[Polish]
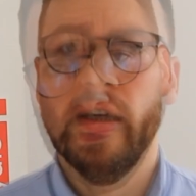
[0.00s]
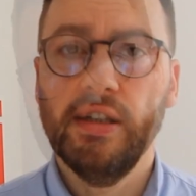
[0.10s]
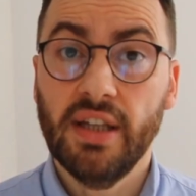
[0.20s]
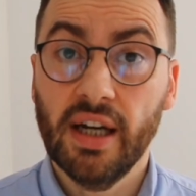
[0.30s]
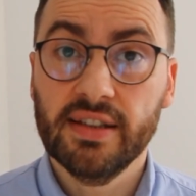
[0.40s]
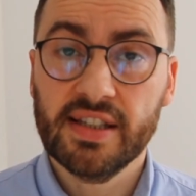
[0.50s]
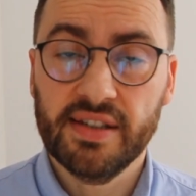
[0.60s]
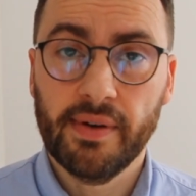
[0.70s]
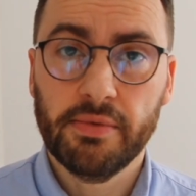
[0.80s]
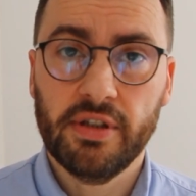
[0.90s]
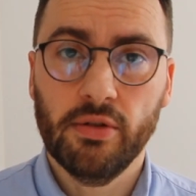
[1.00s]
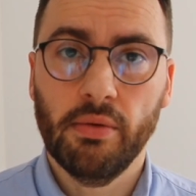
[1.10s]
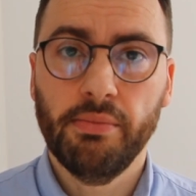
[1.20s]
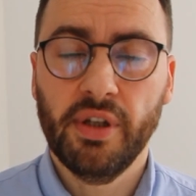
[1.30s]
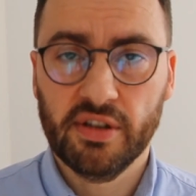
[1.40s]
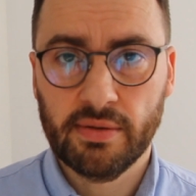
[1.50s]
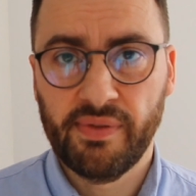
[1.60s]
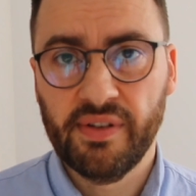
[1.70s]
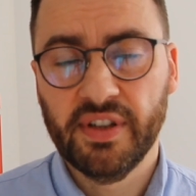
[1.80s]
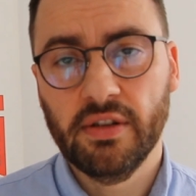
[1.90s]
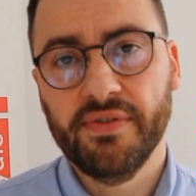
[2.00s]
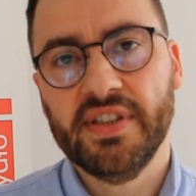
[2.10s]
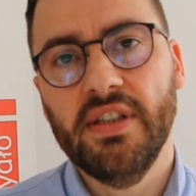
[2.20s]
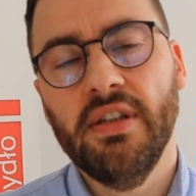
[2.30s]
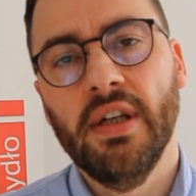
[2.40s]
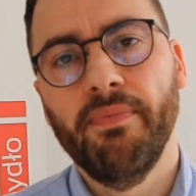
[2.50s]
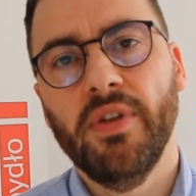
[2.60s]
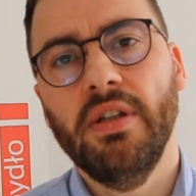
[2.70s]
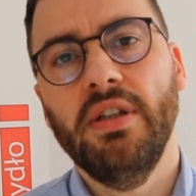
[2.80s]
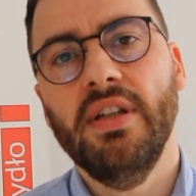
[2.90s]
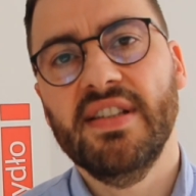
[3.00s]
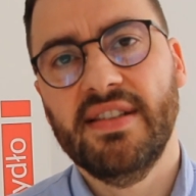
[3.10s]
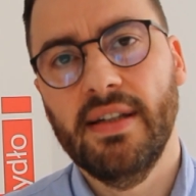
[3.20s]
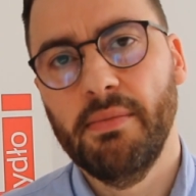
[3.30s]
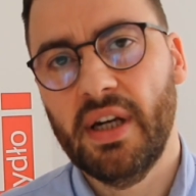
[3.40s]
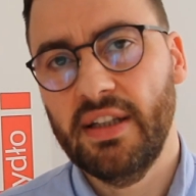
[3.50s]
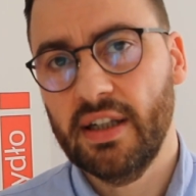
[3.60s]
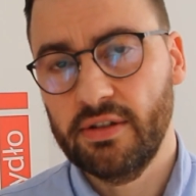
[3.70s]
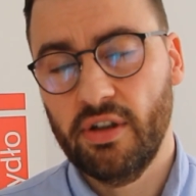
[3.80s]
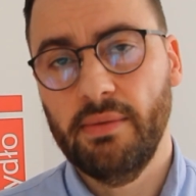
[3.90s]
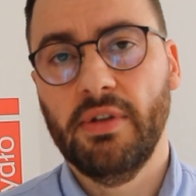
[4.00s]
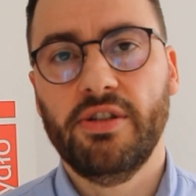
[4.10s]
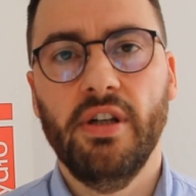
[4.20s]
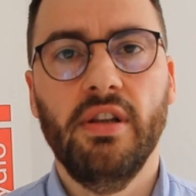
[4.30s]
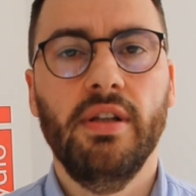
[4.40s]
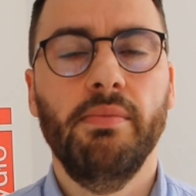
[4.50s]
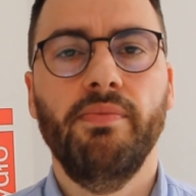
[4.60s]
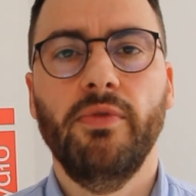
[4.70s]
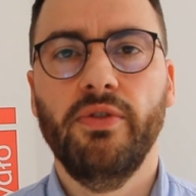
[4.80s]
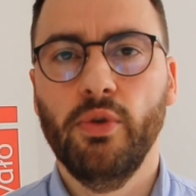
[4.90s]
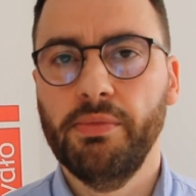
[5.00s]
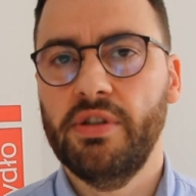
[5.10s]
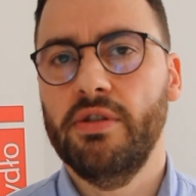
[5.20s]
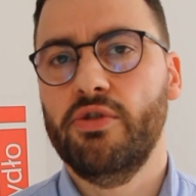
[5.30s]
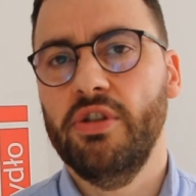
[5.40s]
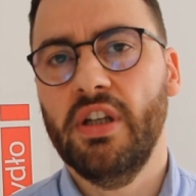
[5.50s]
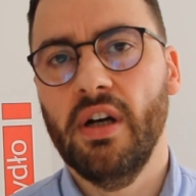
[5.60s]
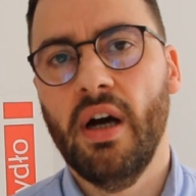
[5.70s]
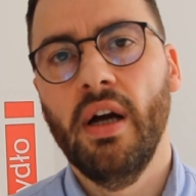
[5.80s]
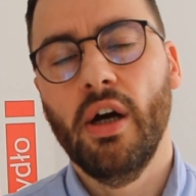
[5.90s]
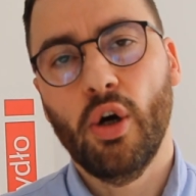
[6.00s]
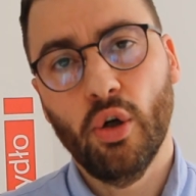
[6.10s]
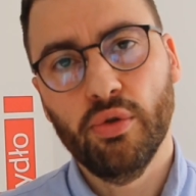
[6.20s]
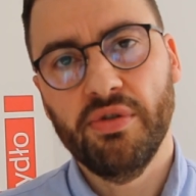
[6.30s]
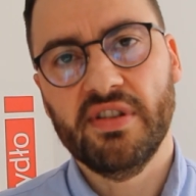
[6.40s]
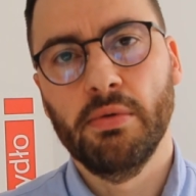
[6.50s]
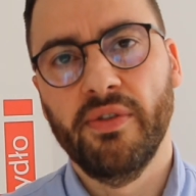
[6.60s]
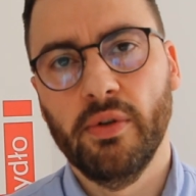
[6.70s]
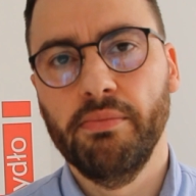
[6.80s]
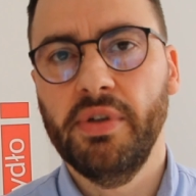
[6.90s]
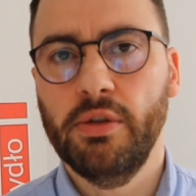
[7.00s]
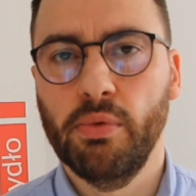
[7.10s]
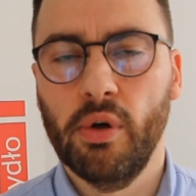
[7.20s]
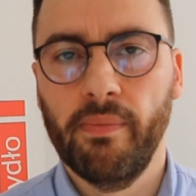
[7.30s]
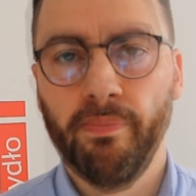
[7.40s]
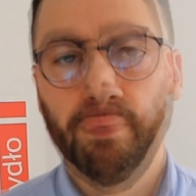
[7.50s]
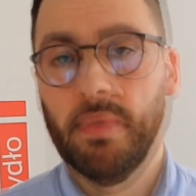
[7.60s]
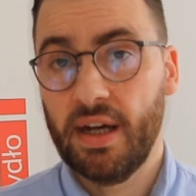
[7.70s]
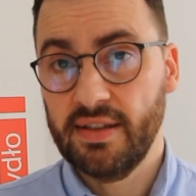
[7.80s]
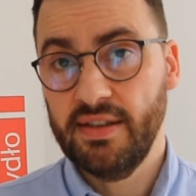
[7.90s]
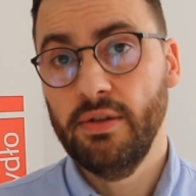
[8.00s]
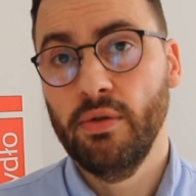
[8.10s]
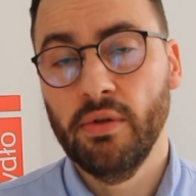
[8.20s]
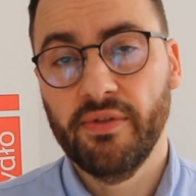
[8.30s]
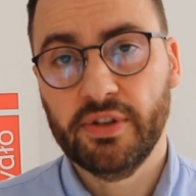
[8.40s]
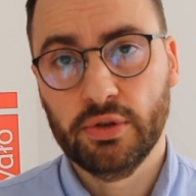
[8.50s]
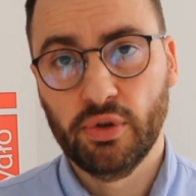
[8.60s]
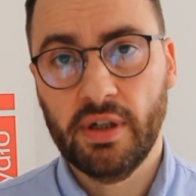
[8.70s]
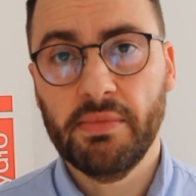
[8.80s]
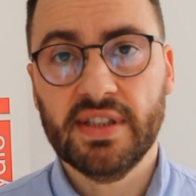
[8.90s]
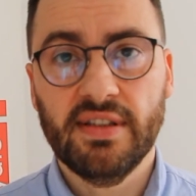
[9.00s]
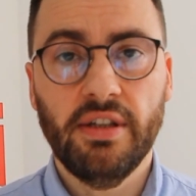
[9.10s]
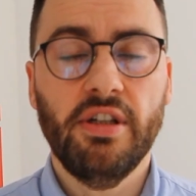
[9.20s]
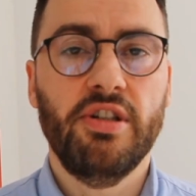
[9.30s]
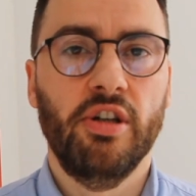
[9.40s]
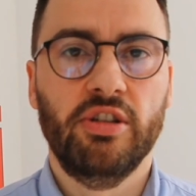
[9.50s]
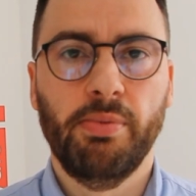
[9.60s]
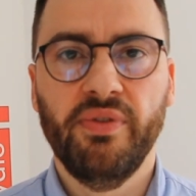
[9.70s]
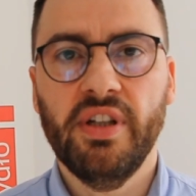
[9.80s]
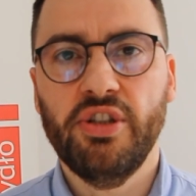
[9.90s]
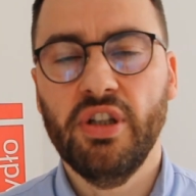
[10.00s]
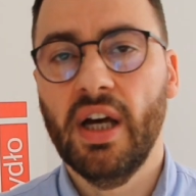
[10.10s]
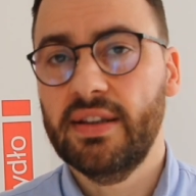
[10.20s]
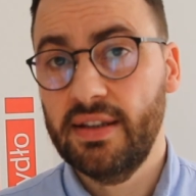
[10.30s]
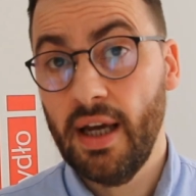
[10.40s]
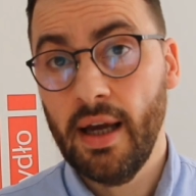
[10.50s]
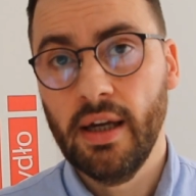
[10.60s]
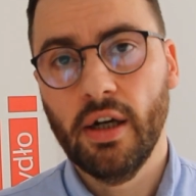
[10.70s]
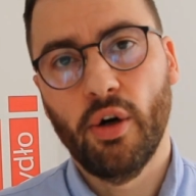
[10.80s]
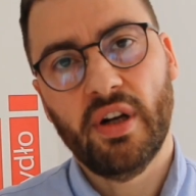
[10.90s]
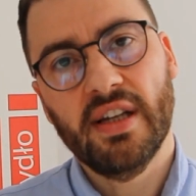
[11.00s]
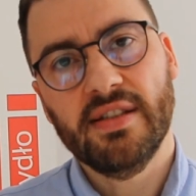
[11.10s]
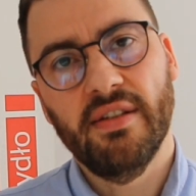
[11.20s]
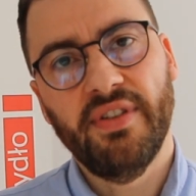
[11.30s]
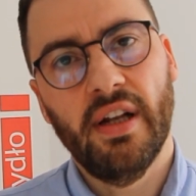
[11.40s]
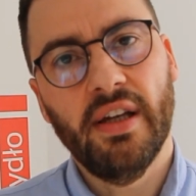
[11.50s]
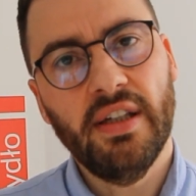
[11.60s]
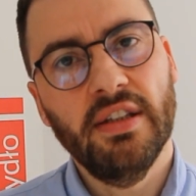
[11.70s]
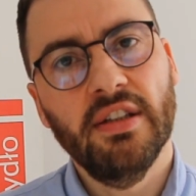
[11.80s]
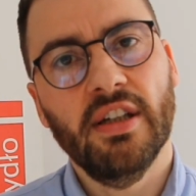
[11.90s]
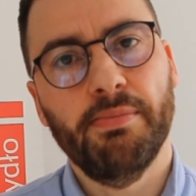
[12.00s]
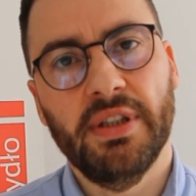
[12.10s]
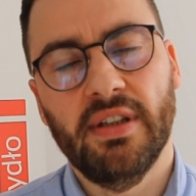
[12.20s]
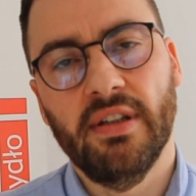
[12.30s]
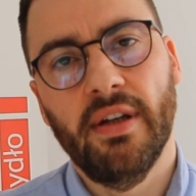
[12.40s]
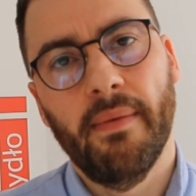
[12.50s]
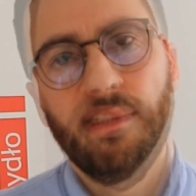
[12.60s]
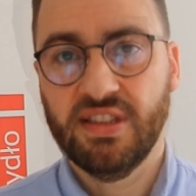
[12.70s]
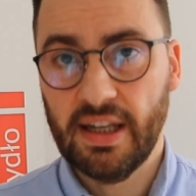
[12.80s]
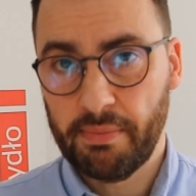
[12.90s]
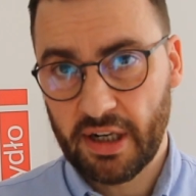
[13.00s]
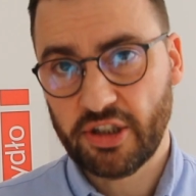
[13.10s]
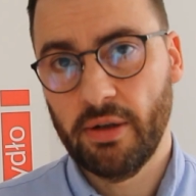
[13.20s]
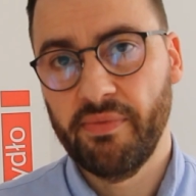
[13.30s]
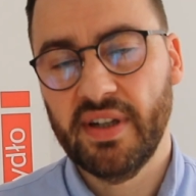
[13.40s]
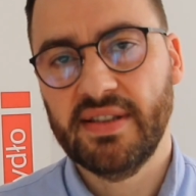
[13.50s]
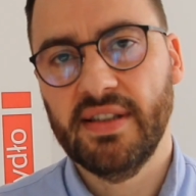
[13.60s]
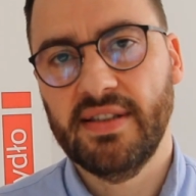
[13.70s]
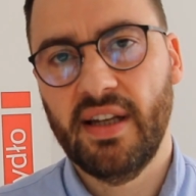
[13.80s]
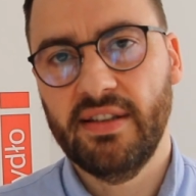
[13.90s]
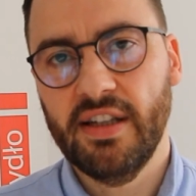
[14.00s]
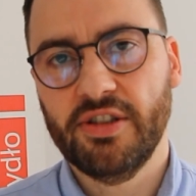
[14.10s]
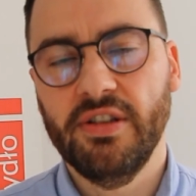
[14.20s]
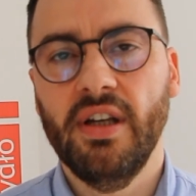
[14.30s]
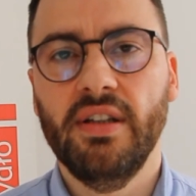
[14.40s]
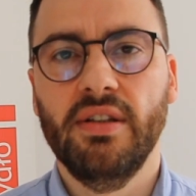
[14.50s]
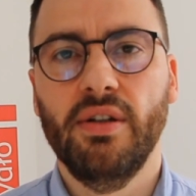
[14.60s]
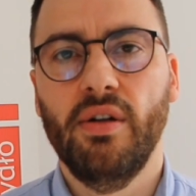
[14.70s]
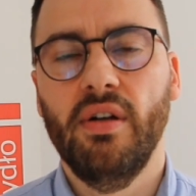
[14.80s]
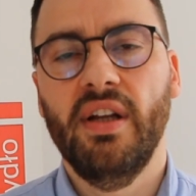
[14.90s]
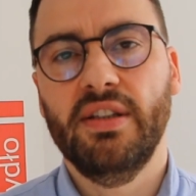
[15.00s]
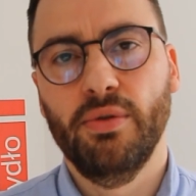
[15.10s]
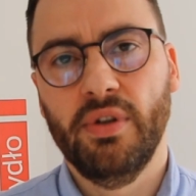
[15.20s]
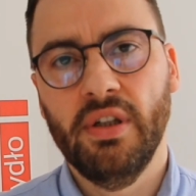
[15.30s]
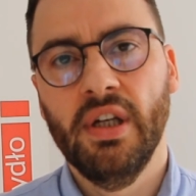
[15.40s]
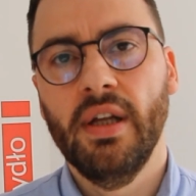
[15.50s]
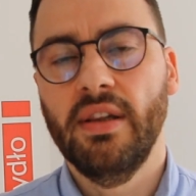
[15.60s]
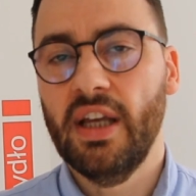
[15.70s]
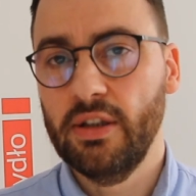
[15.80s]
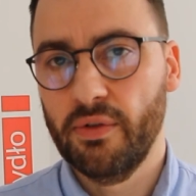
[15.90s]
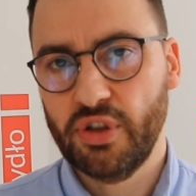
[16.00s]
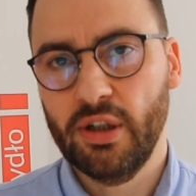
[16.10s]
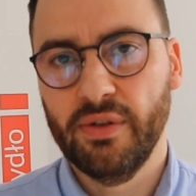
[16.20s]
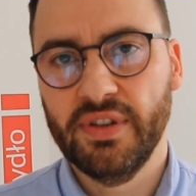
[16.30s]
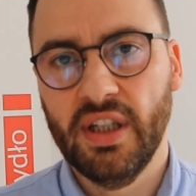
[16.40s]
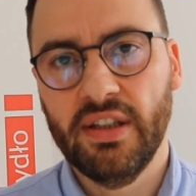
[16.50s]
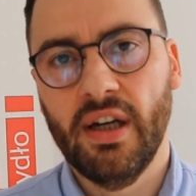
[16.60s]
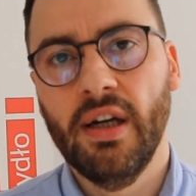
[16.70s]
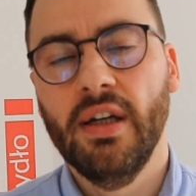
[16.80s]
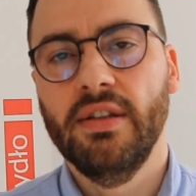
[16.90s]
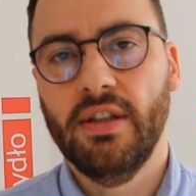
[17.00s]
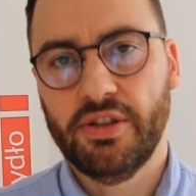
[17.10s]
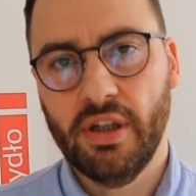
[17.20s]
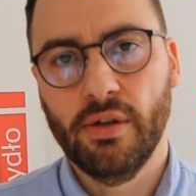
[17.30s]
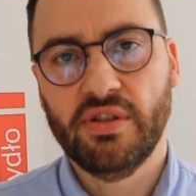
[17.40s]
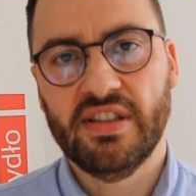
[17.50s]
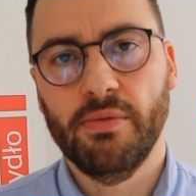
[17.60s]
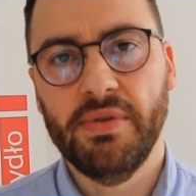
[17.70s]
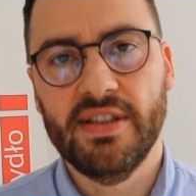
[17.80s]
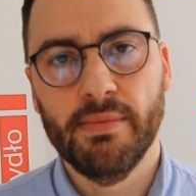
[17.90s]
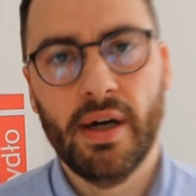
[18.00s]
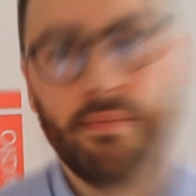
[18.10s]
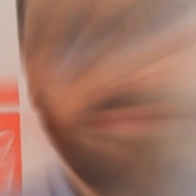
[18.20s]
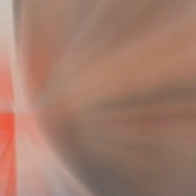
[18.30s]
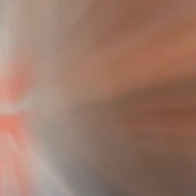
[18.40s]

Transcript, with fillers: Ja nazywam się Mirosław Lewandowski i jestem redaktorem naczelnym dwumiesięcznika Hoduj z głową bydło, magazynu, w którym znajdziecie odpowiedzi na te oraz wiele innych pytań. Zapraszam Was serdecznie do lektury najnowszego wydania naszego czasopisma.